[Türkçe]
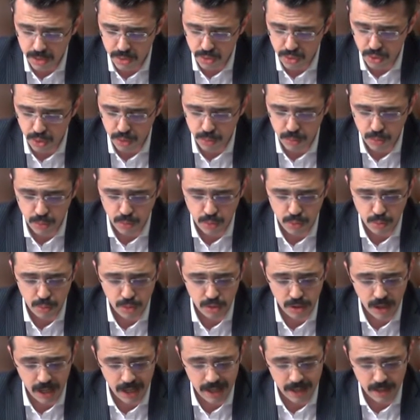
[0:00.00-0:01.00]

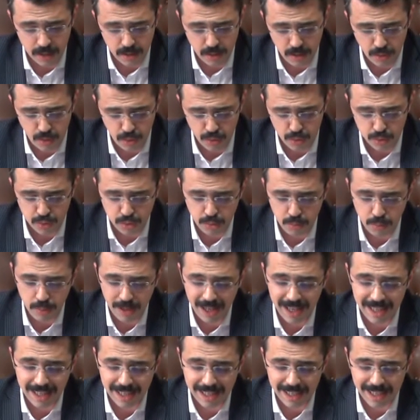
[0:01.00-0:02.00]
Sorumluluğumuz aynı. Olsun
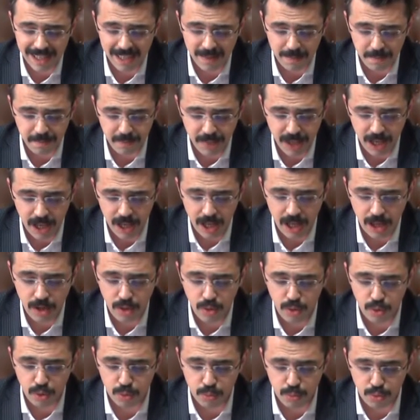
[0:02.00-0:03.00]
ben erkeğim. E ne
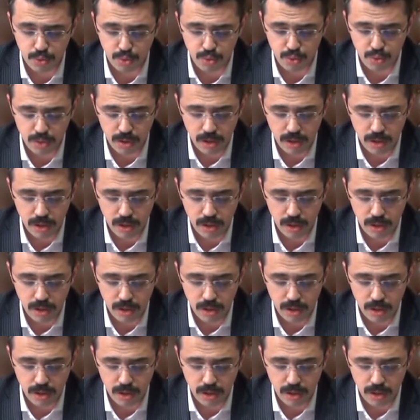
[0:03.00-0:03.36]
olmuş?